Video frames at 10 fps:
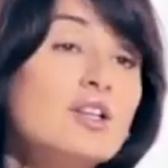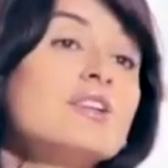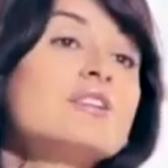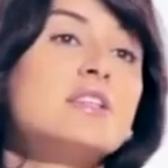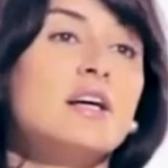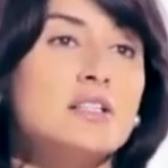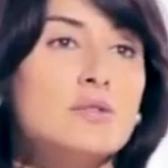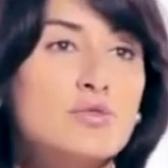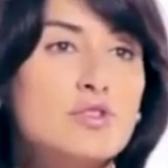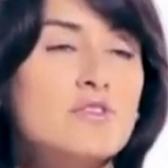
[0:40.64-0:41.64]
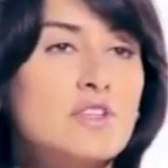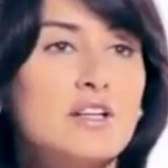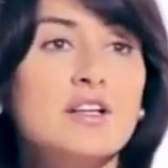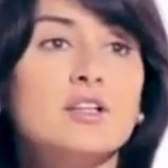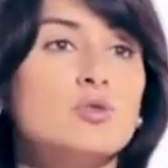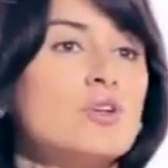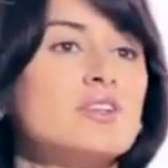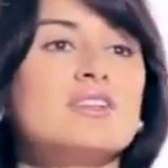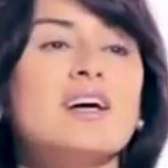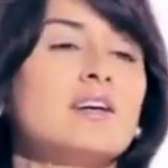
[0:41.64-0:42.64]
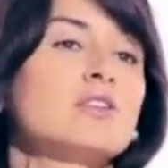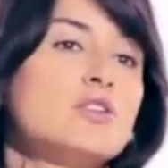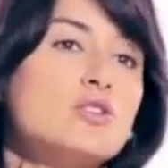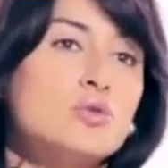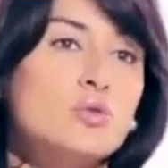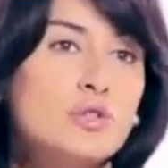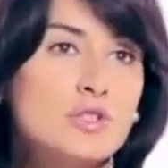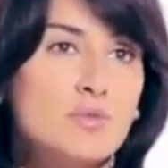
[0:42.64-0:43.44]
или не захотим хотим жить в стране, которая так и не рискнула